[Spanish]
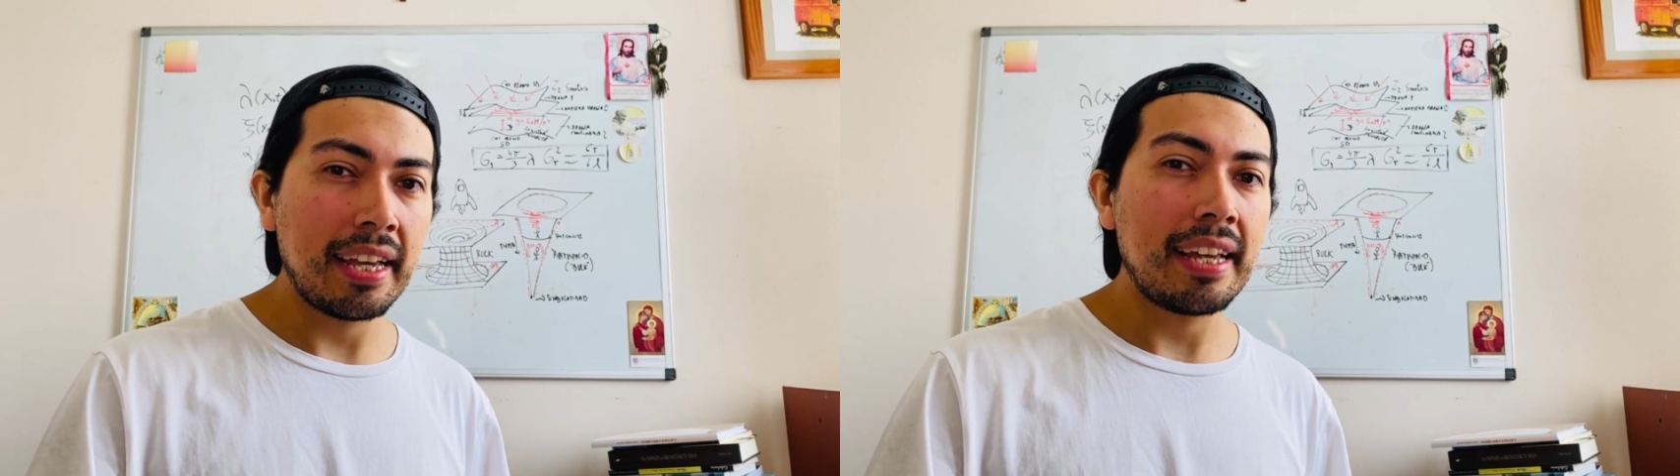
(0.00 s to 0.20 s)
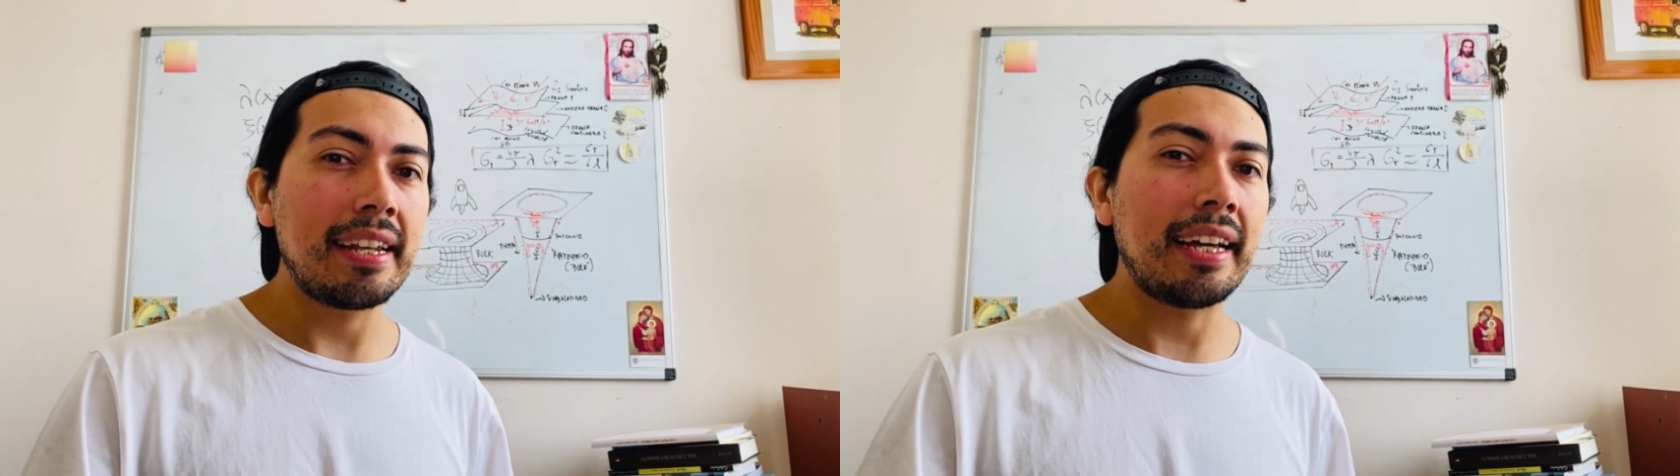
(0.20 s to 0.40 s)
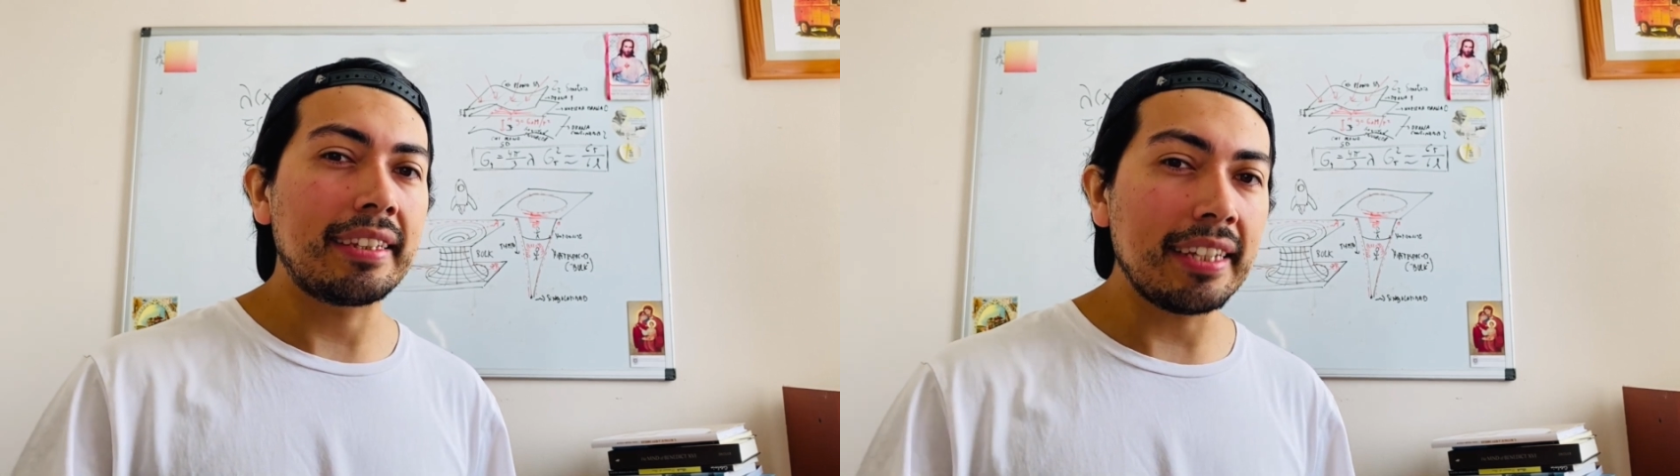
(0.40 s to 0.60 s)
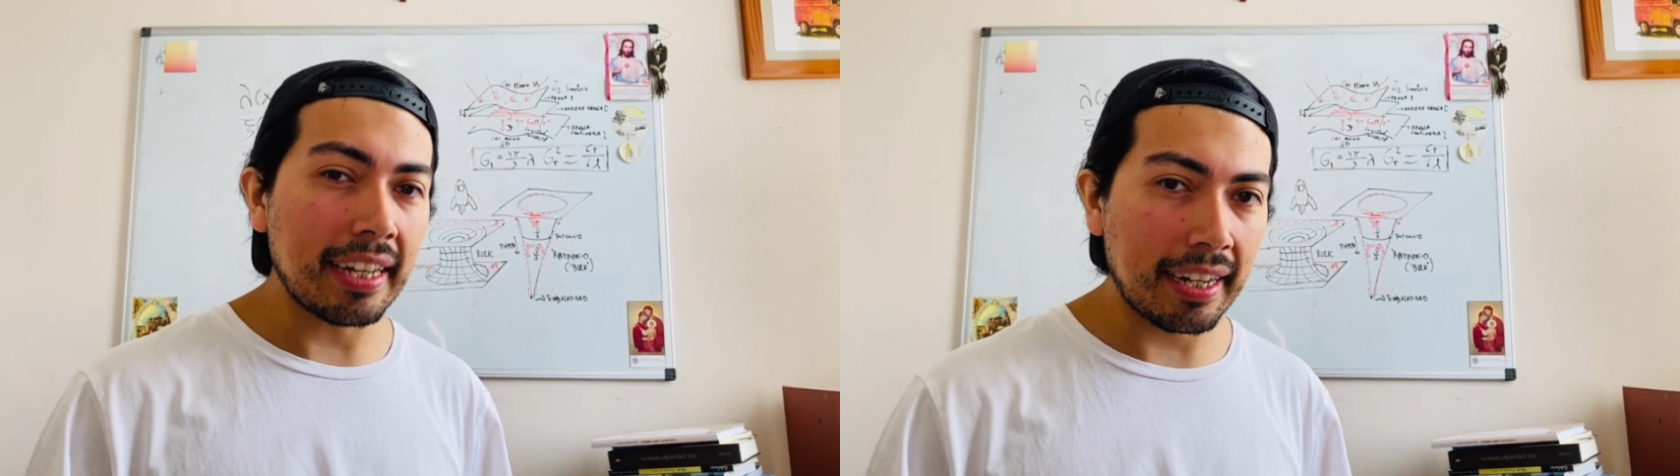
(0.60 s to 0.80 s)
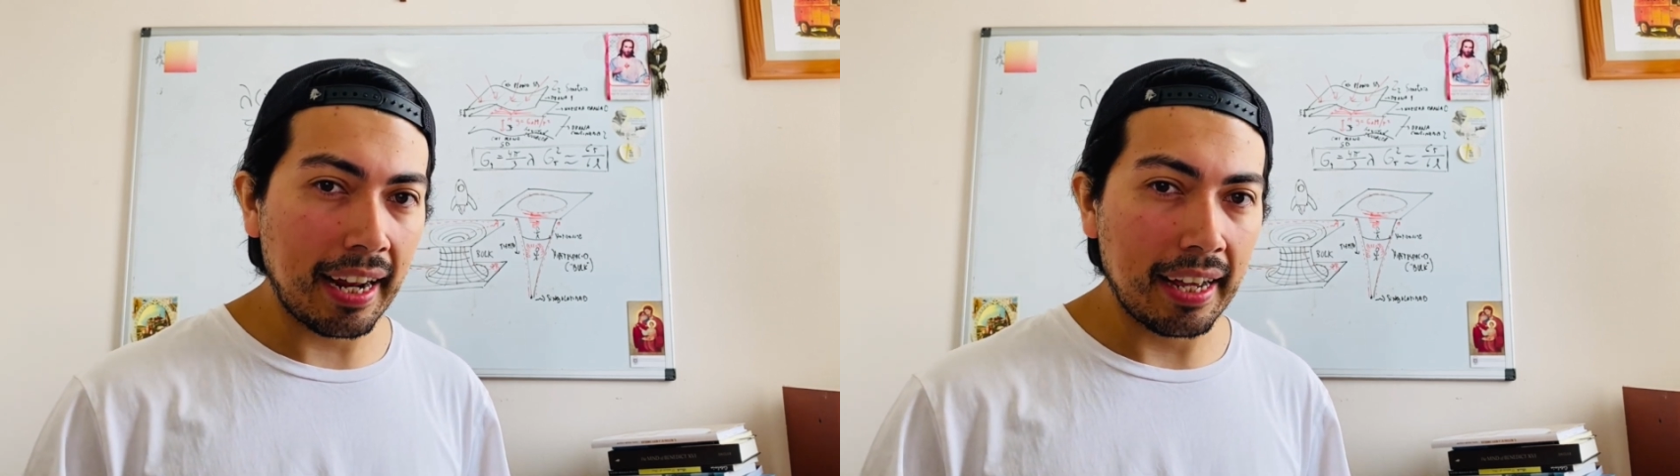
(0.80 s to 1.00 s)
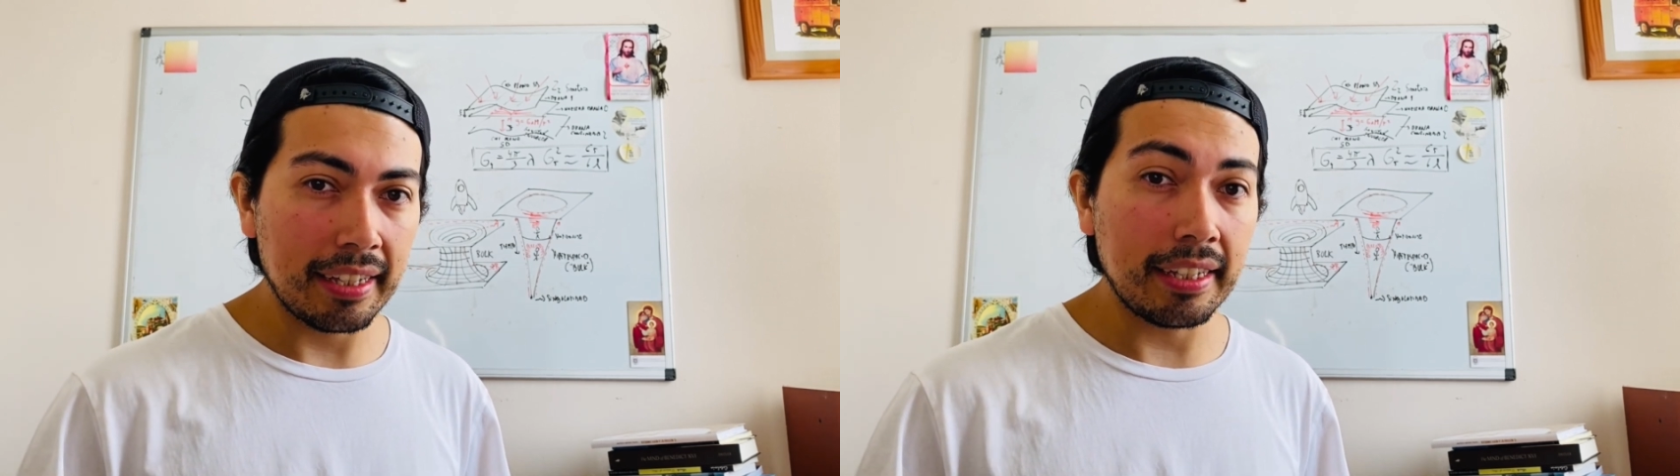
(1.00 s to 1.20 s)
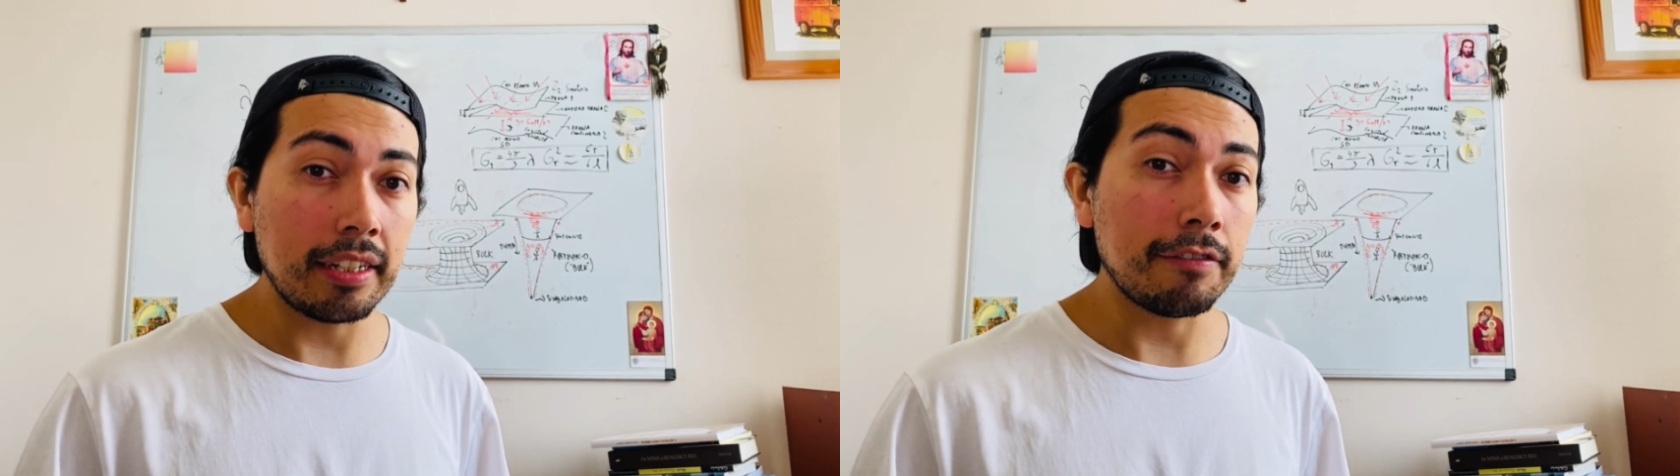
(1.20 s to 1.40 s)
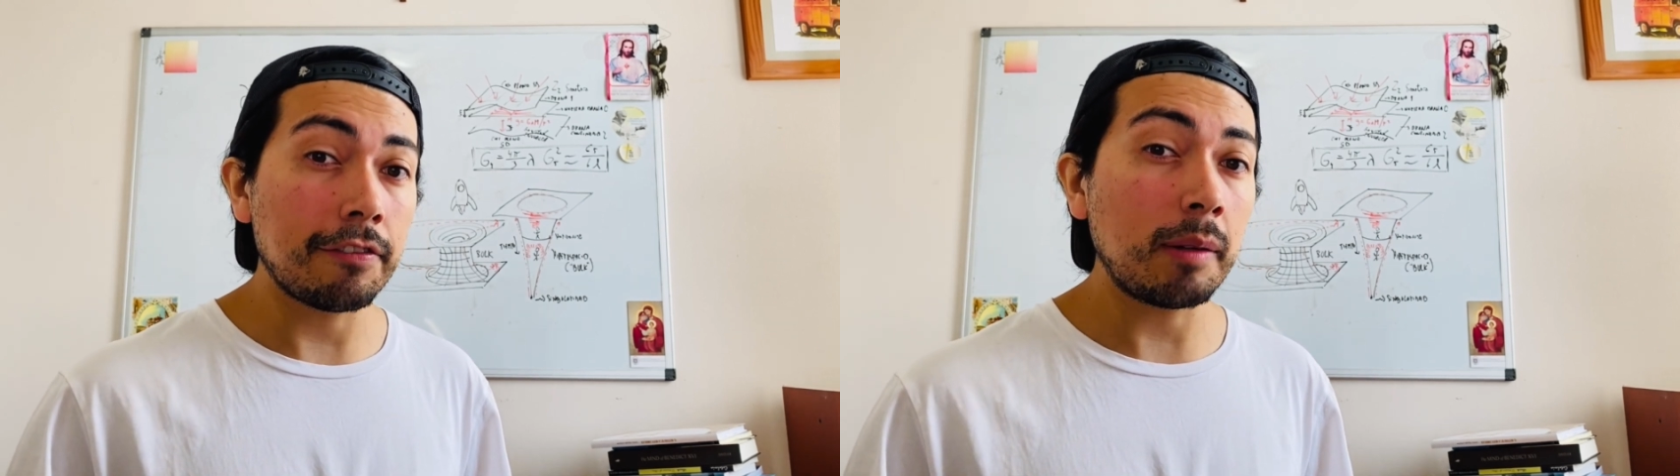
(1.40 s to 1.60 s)
la tierra y el
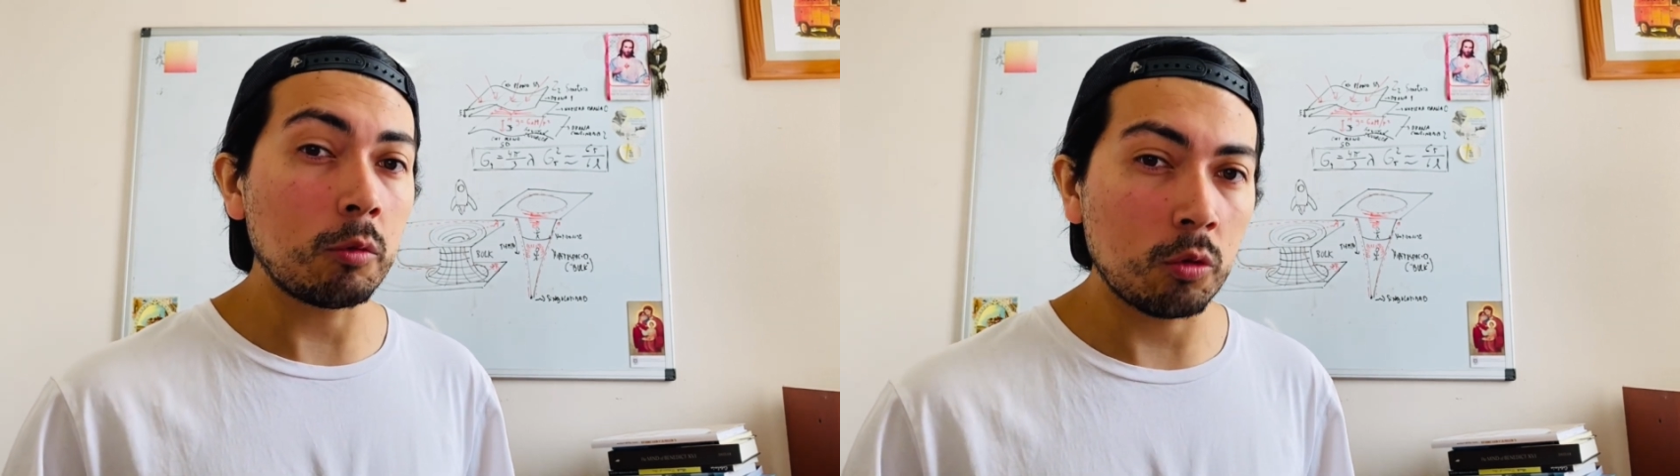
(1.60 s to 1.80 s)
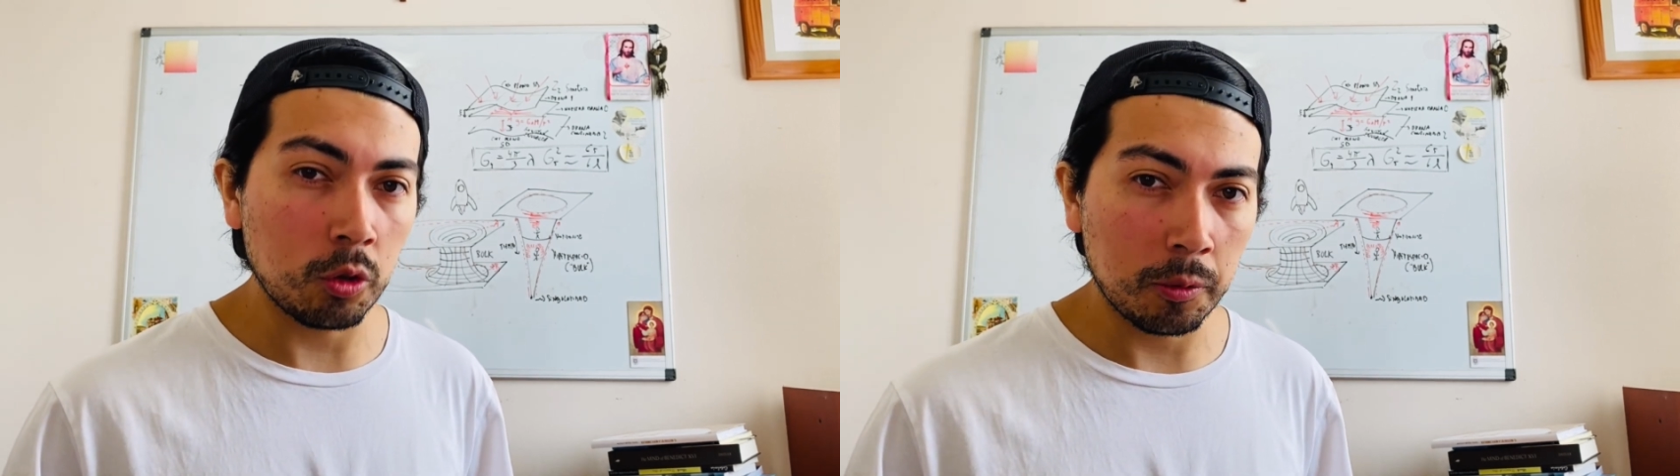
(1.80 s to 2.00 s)
inframundo.